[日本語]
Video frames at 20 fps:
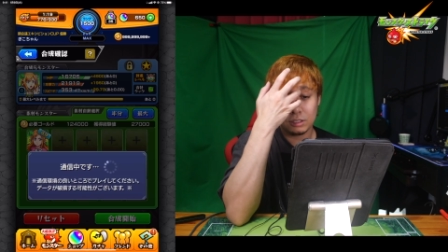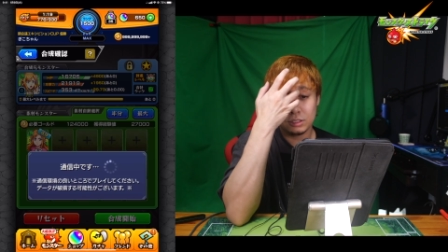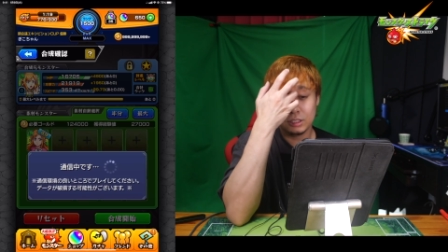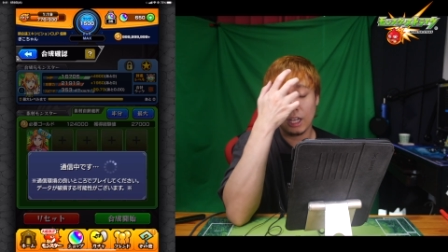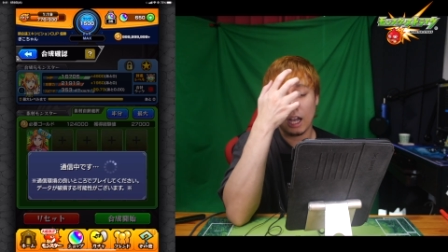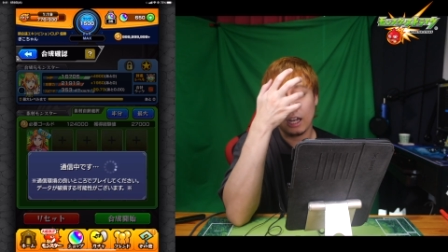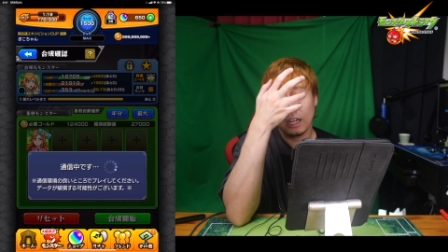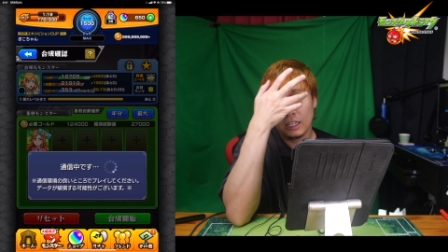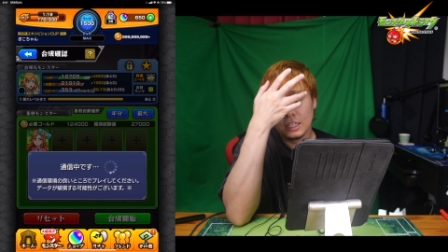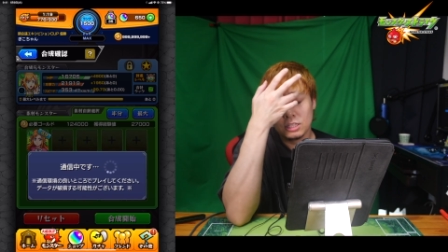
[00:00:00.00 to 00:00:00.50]
い
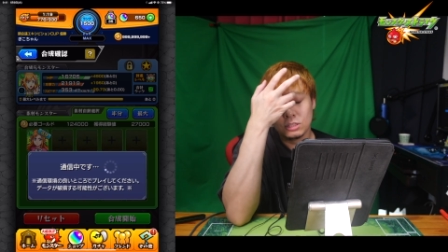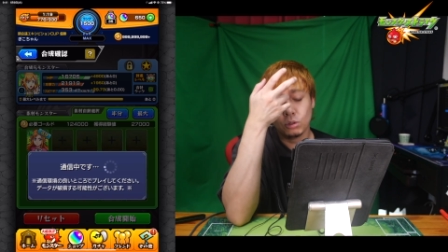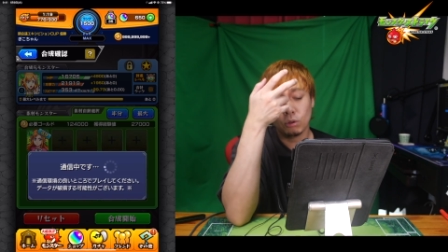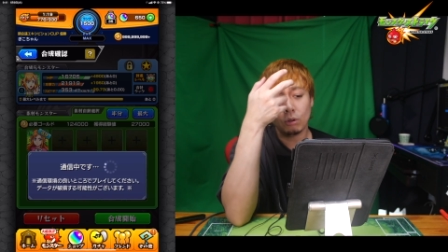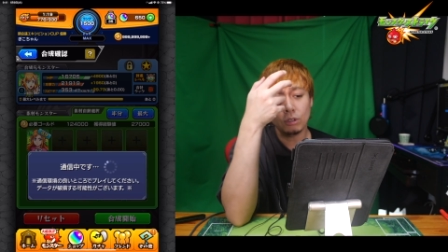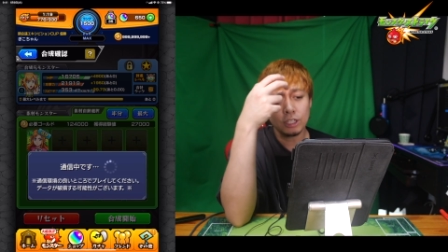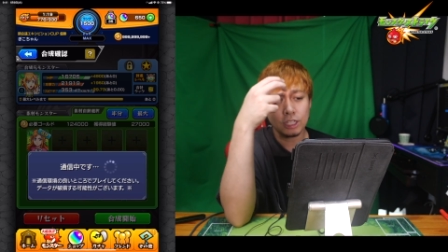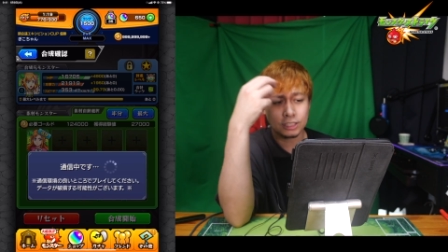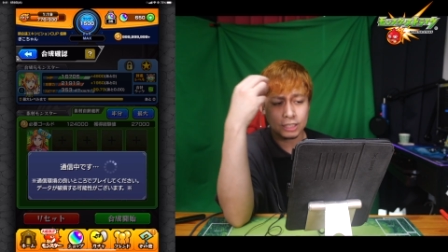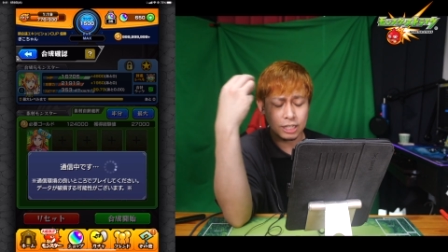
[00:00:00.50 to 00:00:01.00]
や、
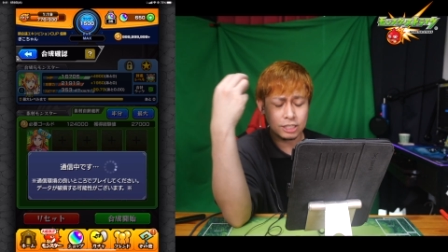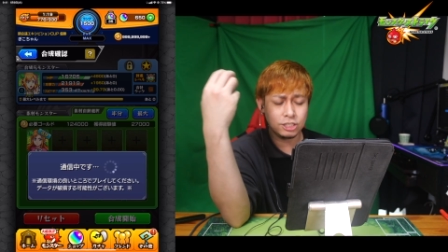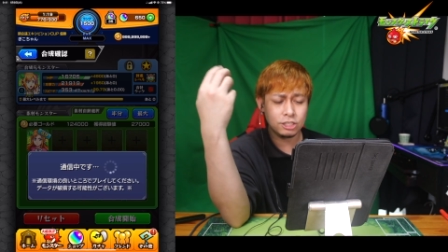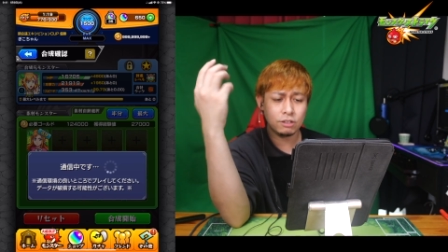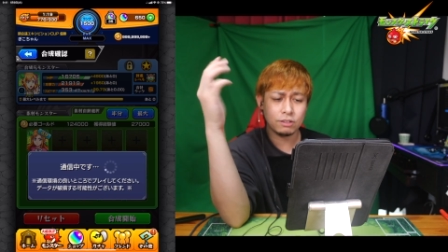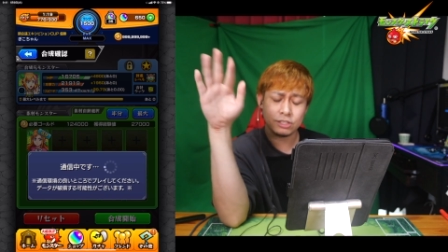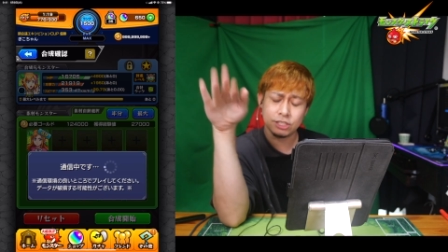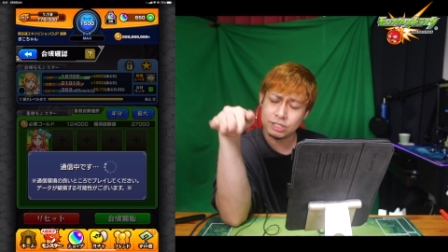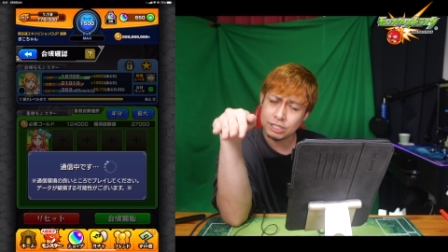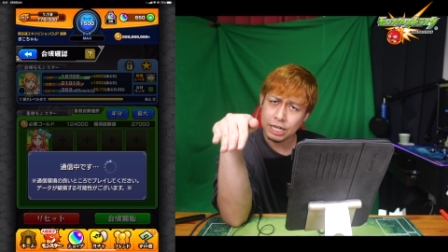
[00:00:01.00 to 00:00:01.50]
残りじゃあ3時で
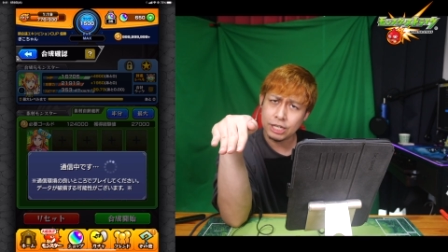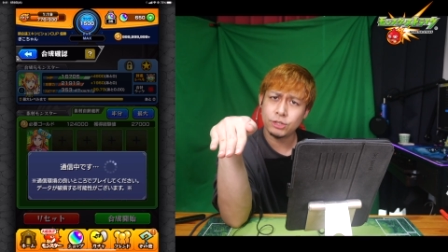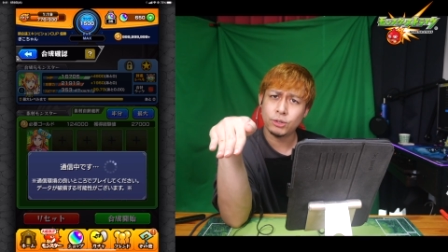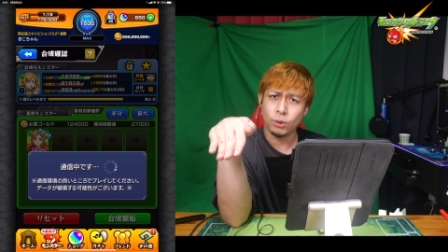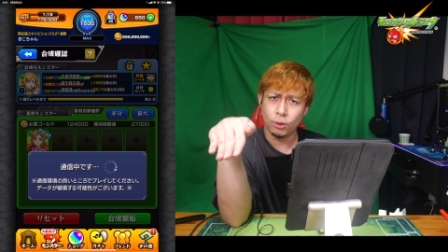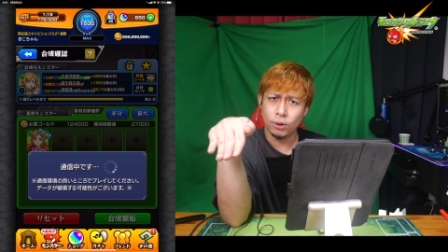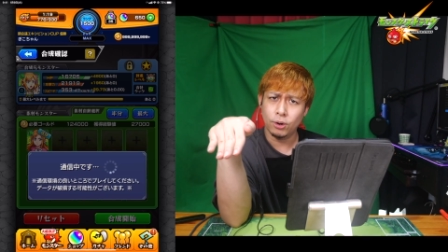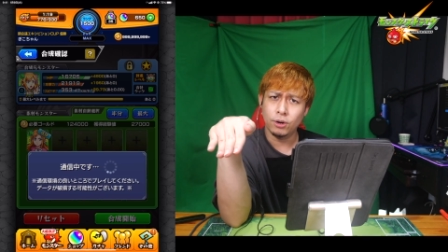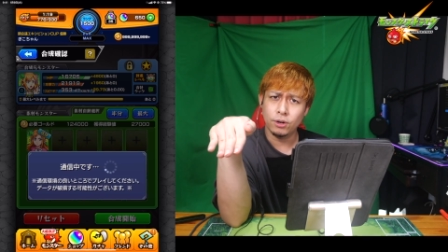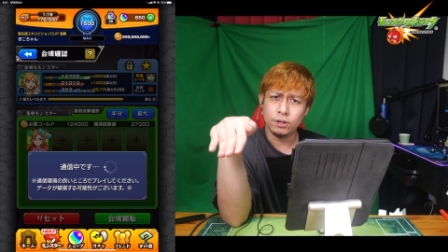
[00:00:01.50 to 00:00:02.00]
は下引
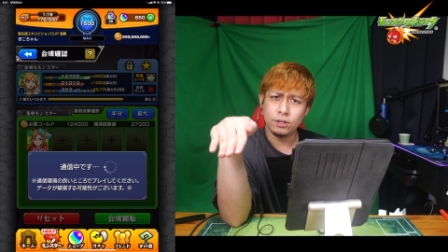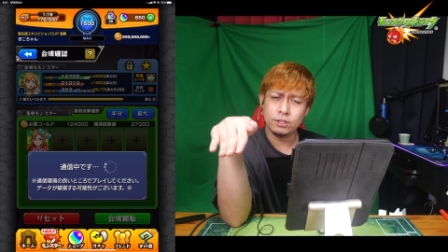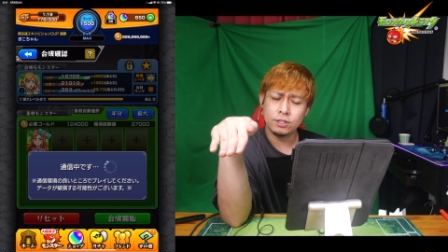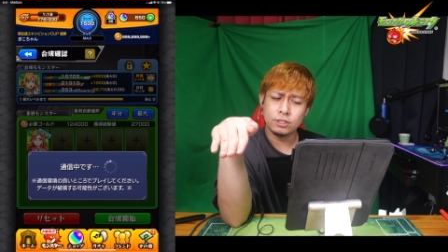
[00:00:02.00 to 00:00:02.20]
こう。